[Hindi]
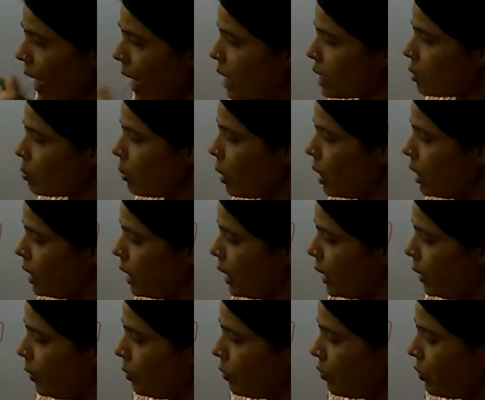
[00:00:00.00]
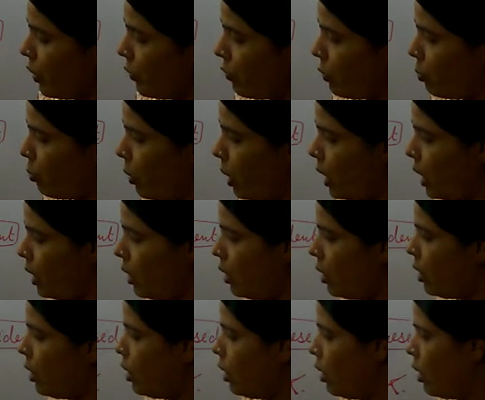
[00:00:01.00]
लास्ट पॉइंट है फिफ्थ पॉइंट
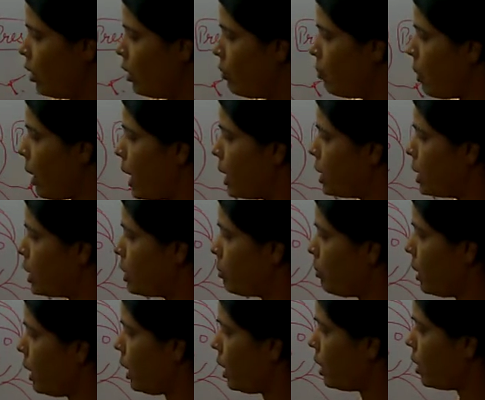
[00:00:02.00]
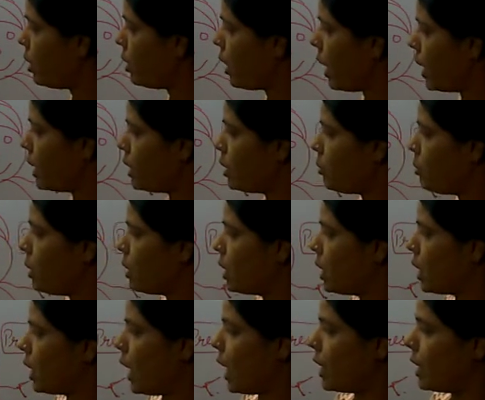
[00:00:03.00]
पांच इसमें
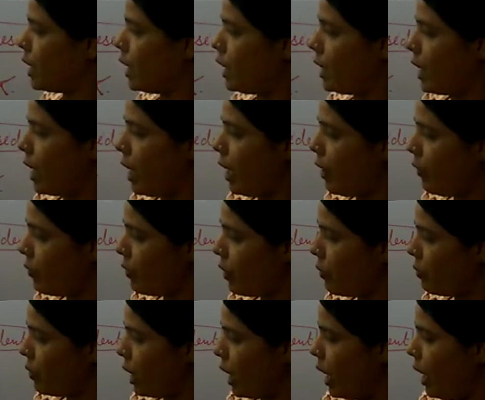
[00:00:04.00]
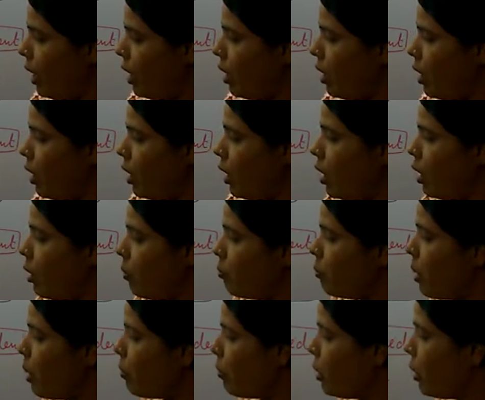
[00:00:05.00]
एलिजिबिलिटी क्राइटेरिया है फिफ्थ है
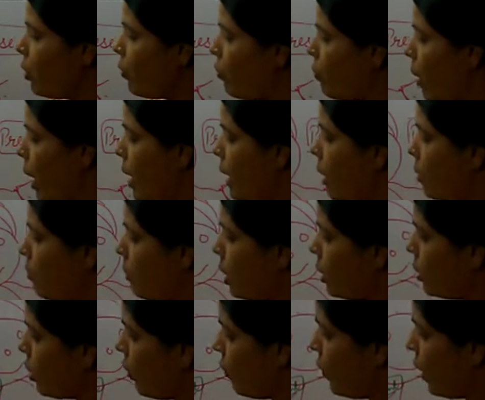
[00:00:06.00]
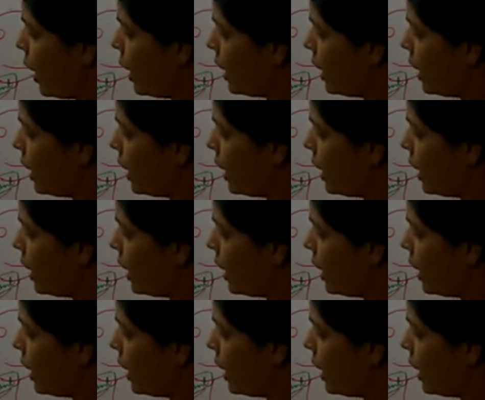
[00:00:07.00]
मेंबर ऑफ पार्लियामेंट ऑफ